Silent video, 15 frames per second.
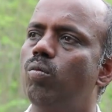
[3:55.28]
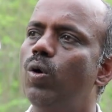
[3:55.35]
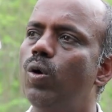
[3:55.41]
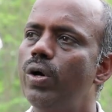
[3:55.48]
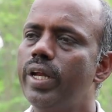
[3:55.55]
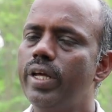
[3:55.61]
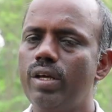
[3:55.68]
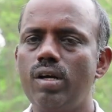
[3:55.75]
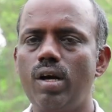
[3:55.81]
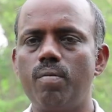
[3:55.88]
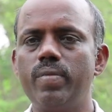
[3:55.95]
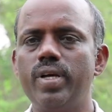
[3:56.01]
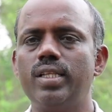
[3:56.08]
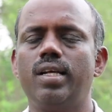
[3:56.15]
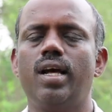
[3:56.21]
மோடிக்கும்
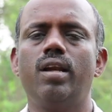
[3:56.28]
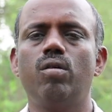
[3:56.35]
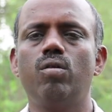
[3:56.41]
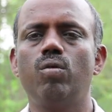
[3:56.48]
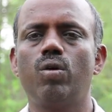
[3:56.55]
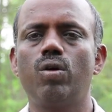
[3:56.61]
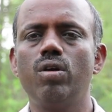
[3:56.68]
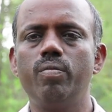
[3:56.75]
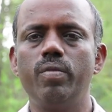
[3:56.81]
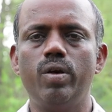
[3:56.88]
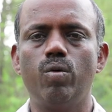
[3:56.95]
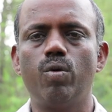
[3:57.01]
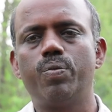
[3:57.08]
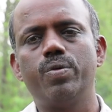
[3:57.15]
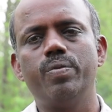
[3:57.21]
அம்பேத்கருக்கும் ஒன்றுமே
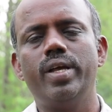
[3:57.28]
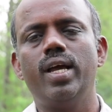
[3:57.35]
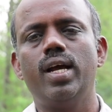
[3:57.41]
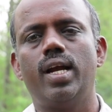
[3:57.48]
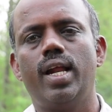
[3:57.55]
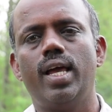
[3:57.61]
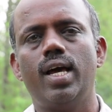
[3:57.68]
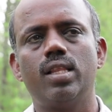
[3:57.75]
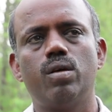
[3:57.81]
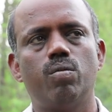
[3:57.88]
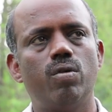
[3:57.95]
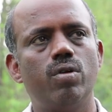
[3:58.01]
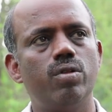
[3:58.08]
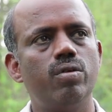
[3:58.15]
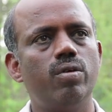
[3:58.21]
ஒப்புமையே கிடையாத
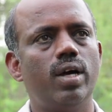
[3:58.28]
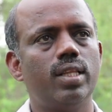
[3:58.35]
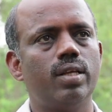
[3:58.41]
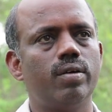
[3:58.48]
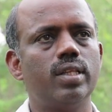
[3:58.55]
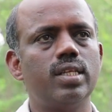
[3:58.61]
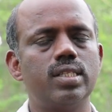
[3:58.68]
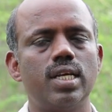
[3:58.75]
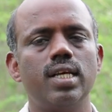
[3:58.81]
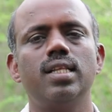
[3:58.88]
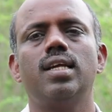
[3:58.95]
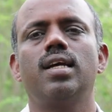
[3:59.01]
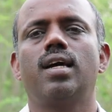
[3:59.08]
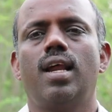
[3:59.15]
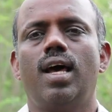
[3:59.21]
பொழுதும் அதை வந்து
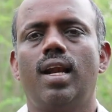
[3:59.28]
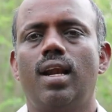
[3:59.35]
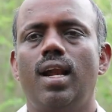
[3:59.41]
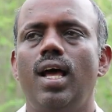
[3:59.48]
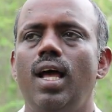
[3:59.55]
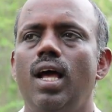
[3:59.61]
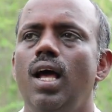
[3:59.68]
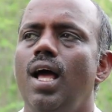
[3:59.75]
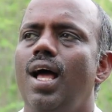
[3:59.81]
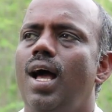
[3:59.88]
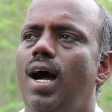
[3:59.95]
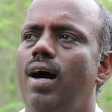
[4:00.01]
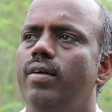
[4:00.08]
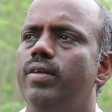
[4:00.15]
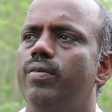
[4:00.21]
செய்திருக்கிறாருன்னா
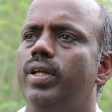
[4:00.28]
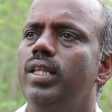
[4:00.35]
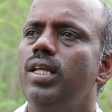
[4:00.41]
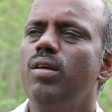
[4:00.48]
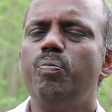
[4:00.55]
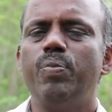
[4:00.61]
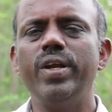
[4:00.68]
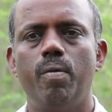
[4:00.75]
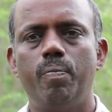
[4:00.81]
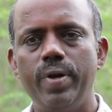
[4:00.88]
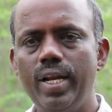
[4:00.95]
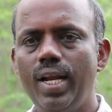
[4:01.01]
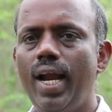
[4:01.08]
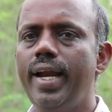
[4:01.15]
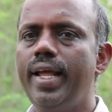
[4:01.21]
அது வந்து பி
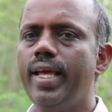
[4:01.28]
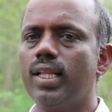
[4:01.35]
பின்னாடி